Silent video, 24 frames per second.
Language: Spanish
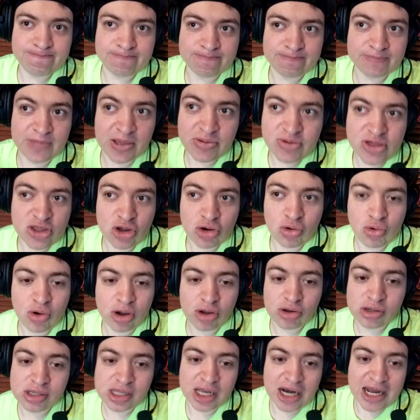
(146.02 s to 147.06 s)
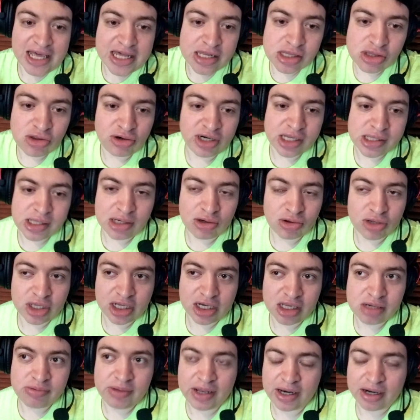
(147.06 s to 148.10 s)
de videojuegos de la historia, si lo
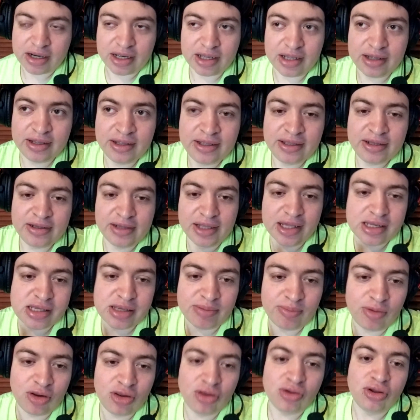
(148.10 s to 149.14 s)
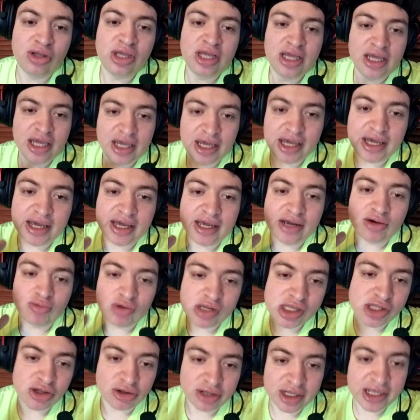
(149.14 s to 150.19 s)
quieres ver de ese modo, en
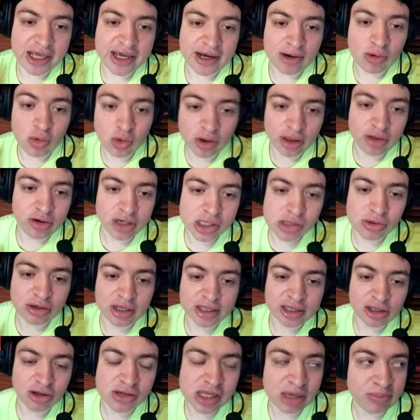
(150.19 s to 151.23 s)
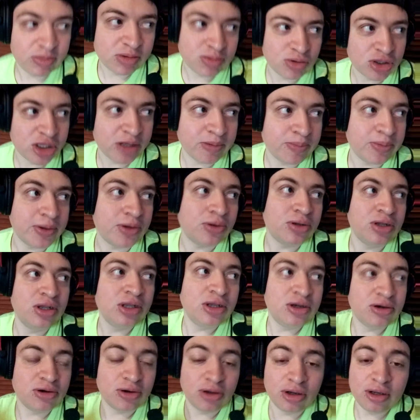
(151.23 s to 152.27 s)
cuestión de jugadores conectados al mismo tiempo,
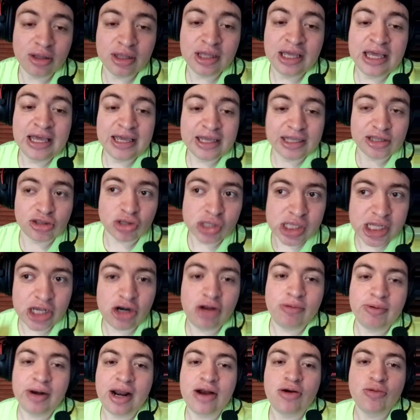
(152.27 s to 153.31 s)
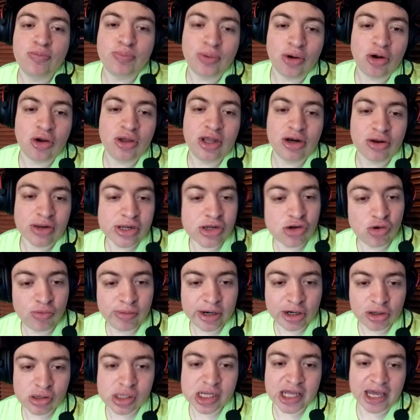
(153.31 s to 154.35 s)
¿no? Entonces quiero hablar un poco de los
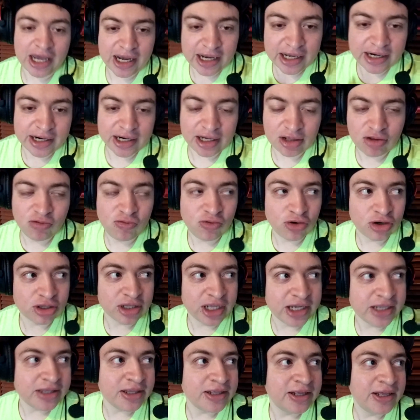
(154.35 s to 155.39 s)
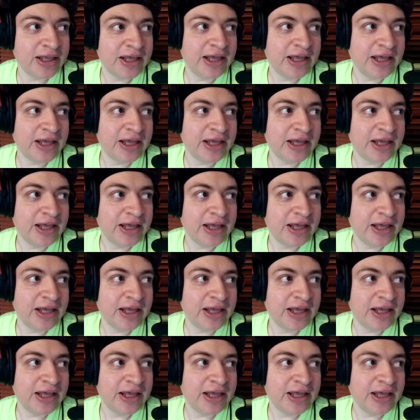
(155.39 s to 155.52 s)
números que ha generado Fortnite.